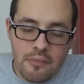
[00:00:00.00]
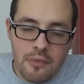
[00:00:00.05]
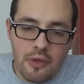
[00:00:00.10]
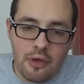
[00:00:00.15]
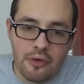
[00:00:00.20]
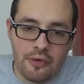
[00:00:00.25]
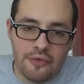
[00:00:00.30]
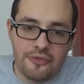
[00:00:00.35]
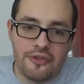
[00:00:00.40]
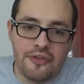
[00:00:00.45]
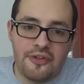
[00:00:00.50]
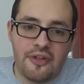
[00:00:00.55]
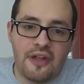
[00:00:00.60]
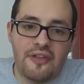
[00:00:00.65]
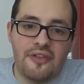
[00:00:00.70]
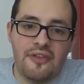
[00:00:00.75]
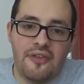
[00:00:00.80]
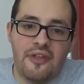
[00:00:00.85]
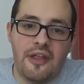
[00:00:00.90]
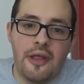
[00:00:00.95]
quand c'est
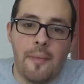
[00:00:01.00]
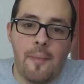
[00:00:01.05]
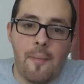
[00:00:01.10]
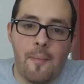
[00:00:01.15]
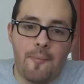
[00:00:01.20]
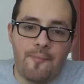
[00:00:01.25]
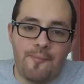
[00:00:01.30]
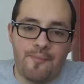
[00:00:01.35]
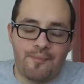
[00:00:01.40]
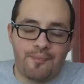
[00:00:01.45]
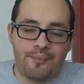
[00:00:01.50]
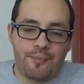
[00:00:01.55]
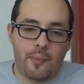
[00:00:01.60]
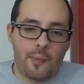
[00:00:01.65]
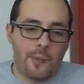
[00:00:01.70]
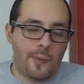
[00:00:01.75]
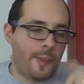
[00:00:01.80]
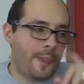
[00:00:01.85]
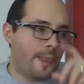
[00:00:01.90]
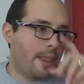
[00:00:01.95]
tartiné,
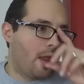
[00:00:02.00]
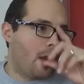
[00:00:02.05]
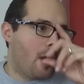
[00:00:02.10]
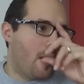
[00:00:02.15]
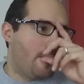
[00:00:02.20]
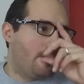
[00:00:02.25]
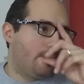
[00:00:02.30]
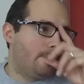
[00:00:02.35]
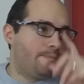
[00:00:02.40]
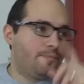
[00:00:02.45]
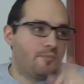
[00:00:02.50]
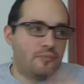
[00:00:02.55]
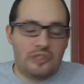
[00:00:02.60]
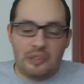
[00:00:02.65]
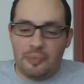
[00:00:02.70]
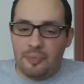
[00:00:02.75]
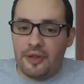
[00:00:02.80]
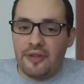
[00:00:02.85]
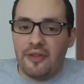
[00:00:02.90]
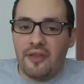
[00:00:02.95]
c'est
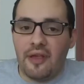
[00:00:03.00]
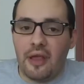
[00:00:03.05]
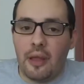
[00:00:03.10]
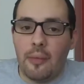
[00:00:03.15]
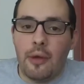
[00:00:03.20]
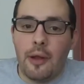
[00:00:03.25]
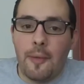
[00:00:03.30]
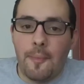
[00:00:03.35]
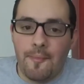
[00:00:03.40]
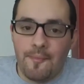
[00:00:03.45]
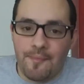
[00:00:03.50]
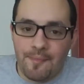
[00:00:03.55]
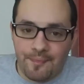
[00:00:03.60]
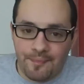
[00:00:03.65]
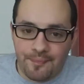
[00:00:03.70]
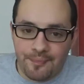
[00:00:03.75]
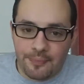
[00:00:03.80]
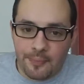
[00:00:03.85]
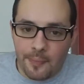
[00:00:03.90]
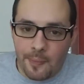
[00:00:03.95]
pas terrible.
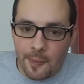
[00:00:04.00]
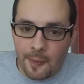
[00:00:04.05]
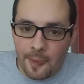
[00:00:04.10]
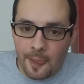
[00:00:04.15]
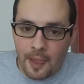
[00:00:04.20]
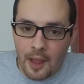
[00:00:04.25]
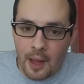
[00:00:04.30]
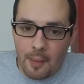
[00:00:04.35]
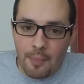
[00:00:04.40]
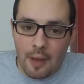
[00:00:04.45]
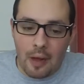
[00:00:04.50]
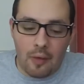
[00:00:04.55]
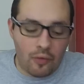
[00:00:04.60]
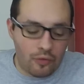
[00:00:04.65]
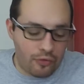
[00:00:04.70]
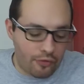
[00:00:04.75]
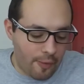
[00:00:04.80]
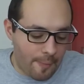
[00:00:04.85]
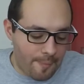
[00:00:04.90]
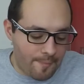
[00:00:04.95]
Par
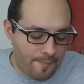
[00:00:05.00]
contre,